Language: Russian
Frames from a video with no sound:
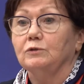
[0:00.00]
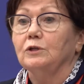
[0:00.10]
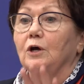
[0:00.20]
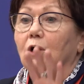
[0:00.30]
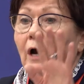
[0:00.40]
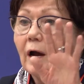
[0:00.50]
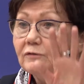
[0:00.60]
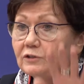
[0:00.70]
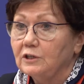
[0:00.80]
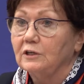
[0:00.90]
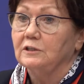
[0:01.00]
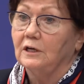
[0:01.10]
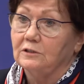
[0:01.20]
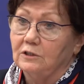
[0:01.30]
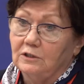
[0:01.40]
Вот о а всех
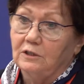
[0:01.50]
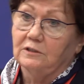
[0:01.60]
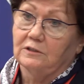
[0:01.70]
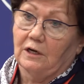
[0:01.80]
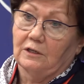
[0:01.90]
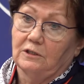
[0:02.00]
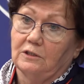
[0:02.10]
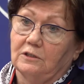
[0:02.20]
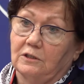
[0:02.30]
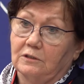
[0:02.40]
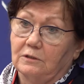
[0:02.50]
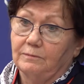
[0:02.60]
данные есть, а ней нет.